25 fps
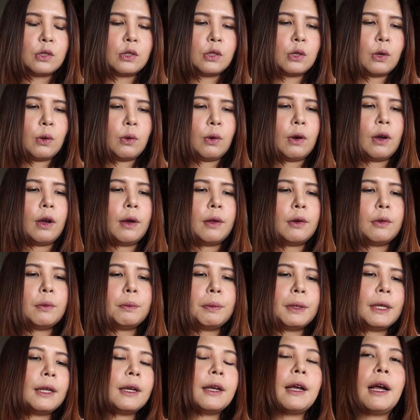So,
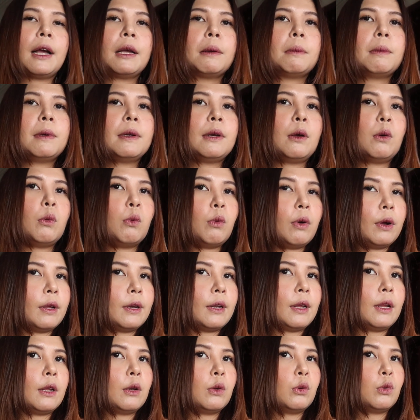anong pinagkaiba ng
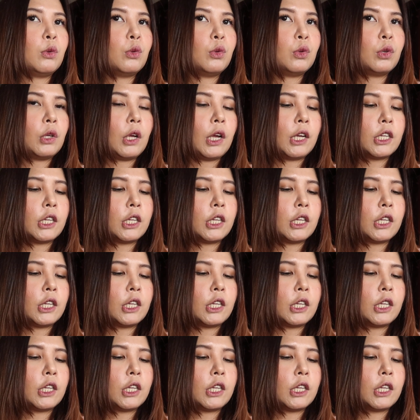1 and